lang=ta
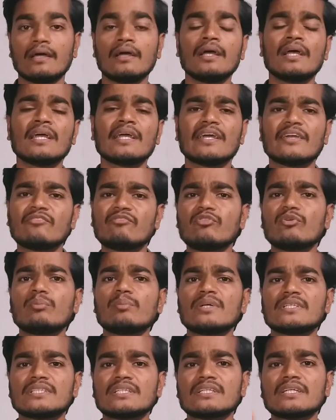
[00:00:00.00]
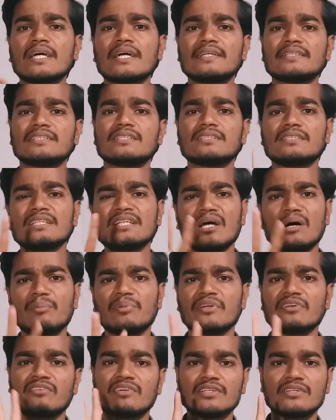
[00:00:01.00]
இன்ஃபர்மேஷன் கிடச்சிச்சு
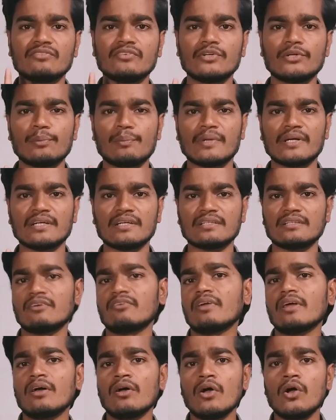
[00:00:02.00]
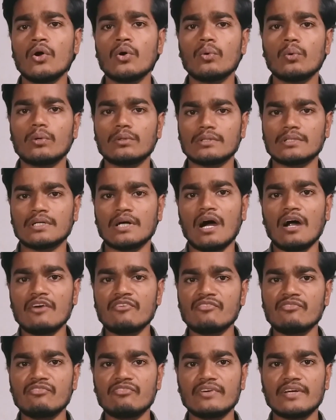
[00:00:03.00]
அப்படின்னு வந்து வீடியோ பண்ணுறத தவிர ஒரு
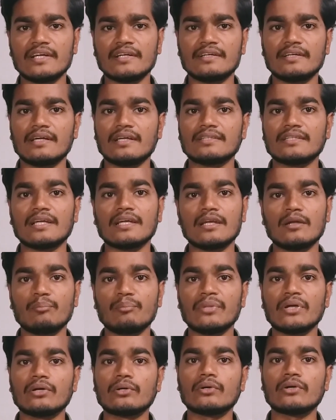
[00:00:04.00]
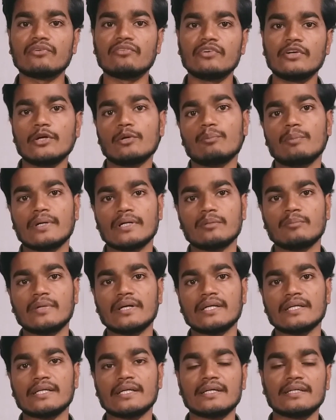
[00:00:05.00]
கான்ஃபிடெண்ட்டாக தன்னம்பிக்கையோட வீடியோ பண்ண
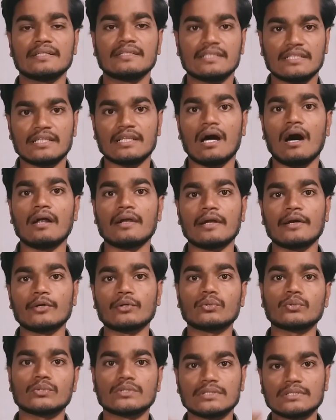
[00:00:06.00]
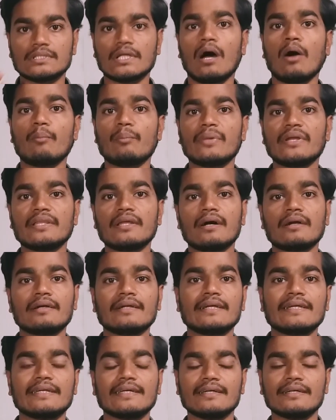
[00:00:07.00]
மாட்டேங்கிற இதுதான் நடக்கும் இதுதான் அப்படி தான்
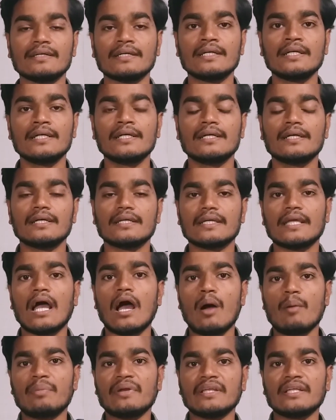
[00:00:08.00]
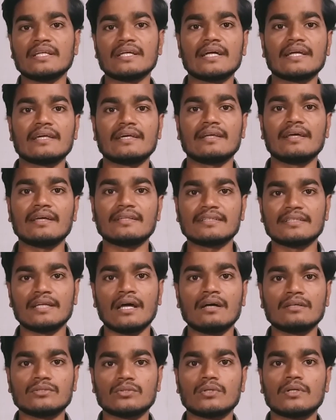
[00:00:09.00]
நீட்டு ஏன் அப்படின்னு கேட்டார் அதுக்கு
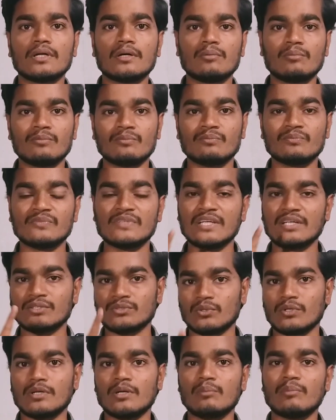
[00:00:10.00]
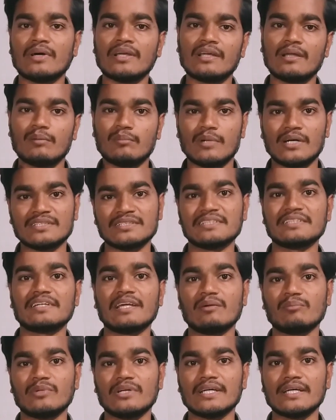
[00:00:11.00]
நான் சொன்னேன் நீங்கள் சொன்ன மாதிரி நான் மாஸ்டர்
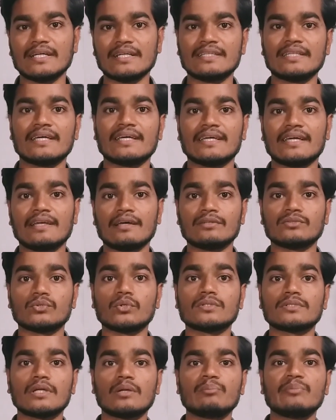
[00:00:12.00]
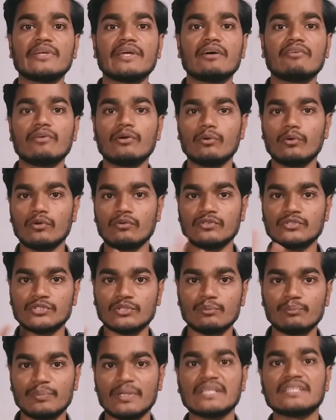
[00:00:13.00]
டைமில் இருந்தேன் ஏன்னா சோசியல் மீடியாவே ஒரு விஷயம்
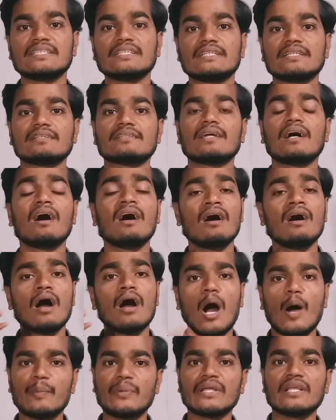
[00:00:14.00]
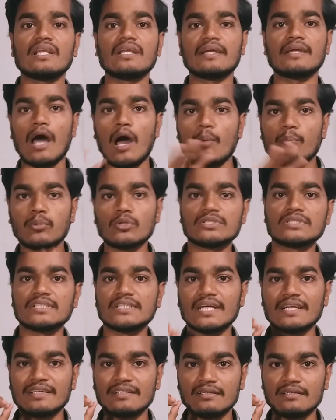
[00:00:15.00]
பேசிகிட்டு இருந்தால் அப்படி இல்லைன்னா
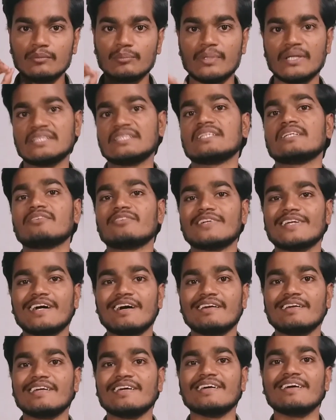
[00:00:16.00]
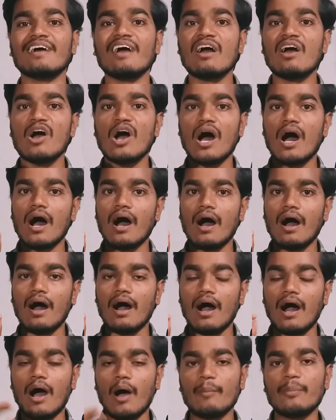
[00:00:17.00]
ஆப்போசிட்டாக நின்று பேசினவன் நான்
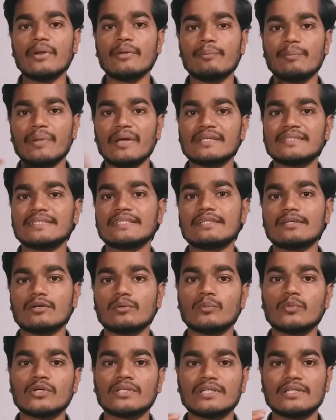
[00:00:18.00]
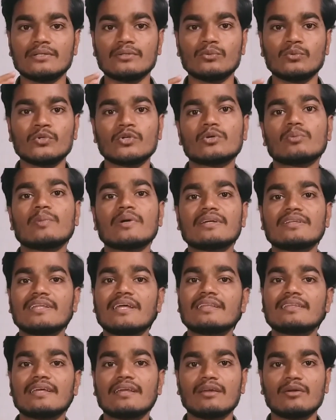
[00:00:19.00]
அப்படி பேசிகிட்டு இருக்கும்போது உனக்கு மட்டும்தான்
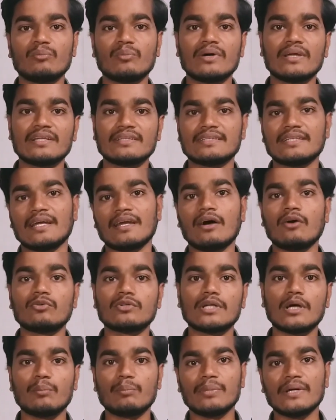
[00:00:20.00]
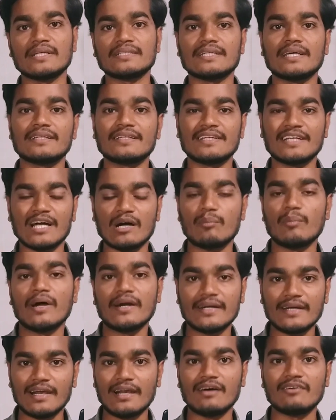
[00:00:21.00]
தெரிற மாதிரி தனாவுட்டாக பேசாதன்னு
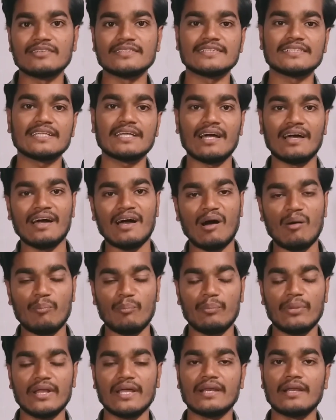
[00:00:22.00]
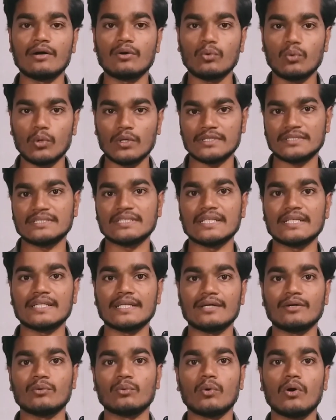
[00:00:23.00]
கமெண்ட்டெல்லாம் வச்சு அப்படியே நான்
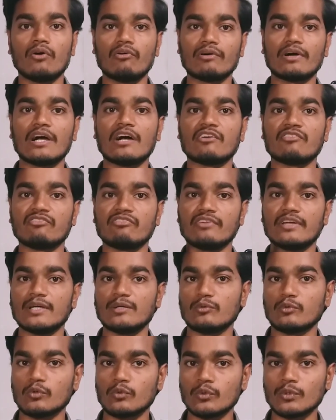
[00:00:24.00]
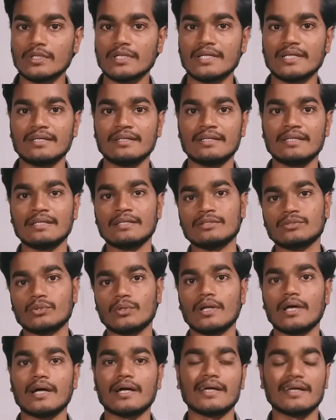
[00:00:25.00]
குறைச்சிக்கிட்டேன் ஓவர் கான்ஃபிடென்ட் கொடுக்குறேன்னு நீனு
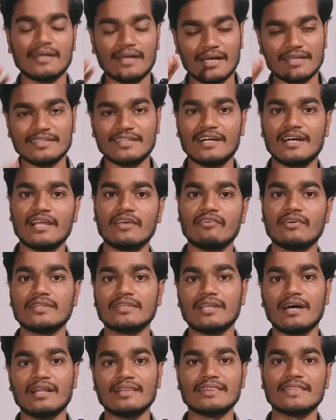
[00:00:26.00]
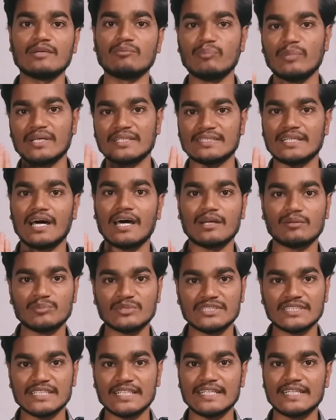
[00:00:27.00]
சொன்னாங்க அதனாலவே தாழ்த்தி பேச
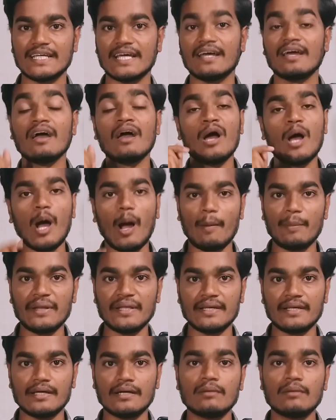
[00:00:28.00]
ஆரம்பிச்சுக்கிட்டேன் அப்படின்னேன்